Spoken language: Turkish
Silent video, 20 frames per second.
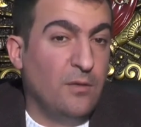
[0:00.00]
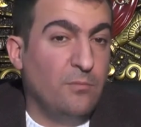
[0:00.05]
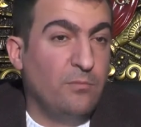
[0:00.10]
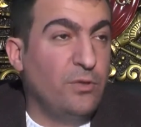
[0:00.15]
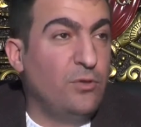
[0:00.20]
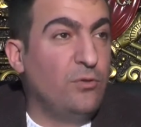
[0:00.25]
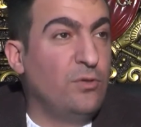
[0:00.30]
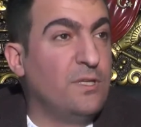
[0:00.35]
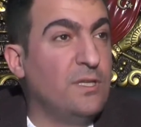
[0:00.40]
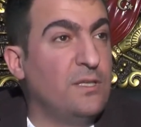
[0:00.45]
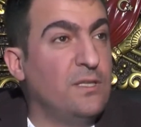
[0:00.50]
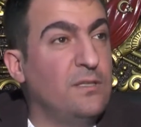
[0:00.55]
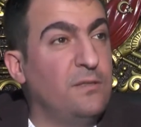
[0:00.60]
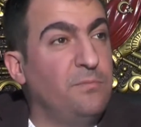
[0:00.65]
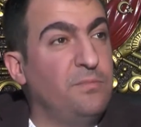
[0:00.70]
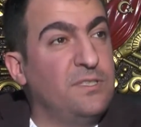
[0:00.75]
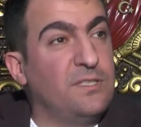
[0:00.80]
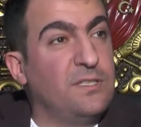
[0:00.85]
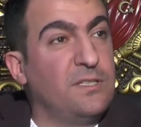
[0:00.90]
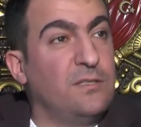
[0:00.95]
Bir ülkede
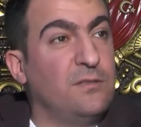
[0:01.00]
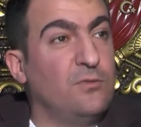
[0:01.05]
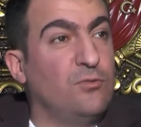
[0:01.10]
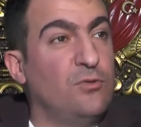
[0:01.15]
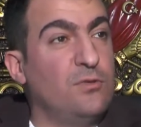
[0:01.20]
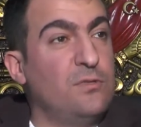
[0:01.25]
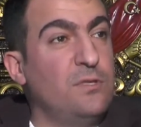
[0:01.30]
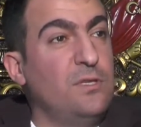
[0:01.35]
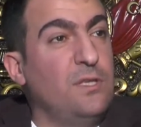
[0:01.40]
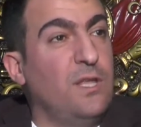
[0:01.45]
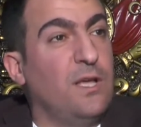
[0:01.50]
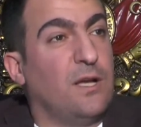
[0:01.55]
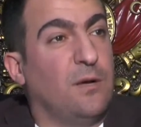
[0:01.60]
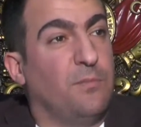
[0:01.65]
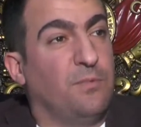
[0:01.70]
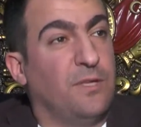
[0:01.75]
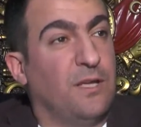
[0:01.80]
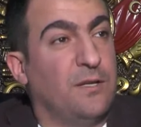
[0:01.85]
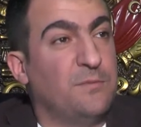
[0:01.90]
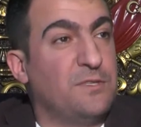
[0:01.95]
de bir sıkıntı olsun yine
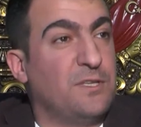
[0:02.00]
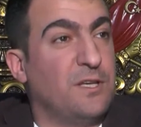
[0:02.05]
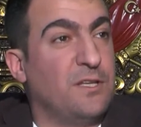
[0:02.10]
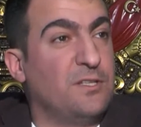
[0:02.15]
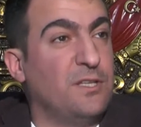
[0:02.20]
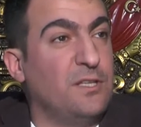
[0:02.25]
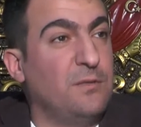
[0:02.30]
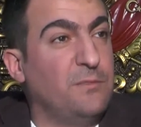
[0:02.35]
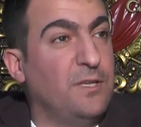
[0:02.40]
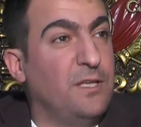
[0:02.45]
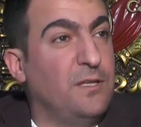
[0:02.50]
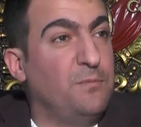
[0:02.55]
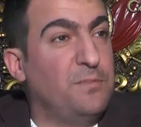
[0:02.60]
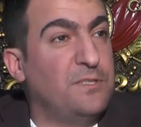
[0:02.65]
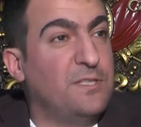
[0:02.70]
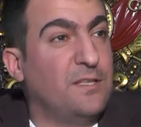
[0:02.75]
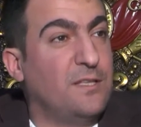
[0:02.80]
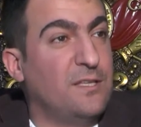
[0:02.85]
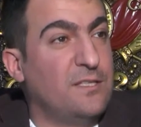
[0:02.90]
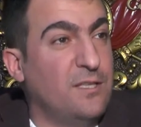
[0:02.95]
kapılarımızı açalım gelip
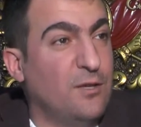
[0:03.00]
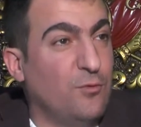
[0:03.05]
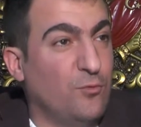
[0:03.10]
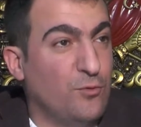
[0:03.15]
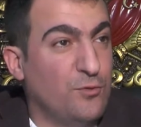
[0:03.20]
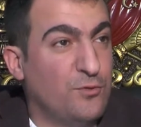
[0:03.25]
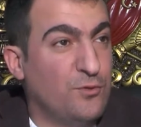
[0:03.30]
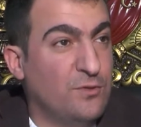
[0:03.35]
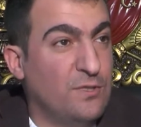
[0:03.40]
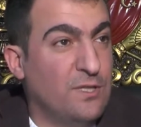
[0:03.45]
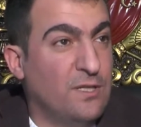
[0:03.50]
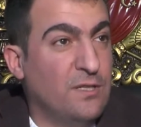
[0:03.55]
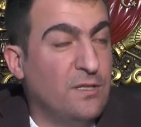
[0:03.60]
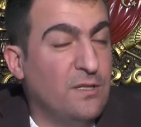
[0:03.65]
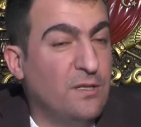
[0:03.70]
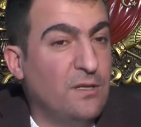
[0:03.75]
bize destek olsunlar.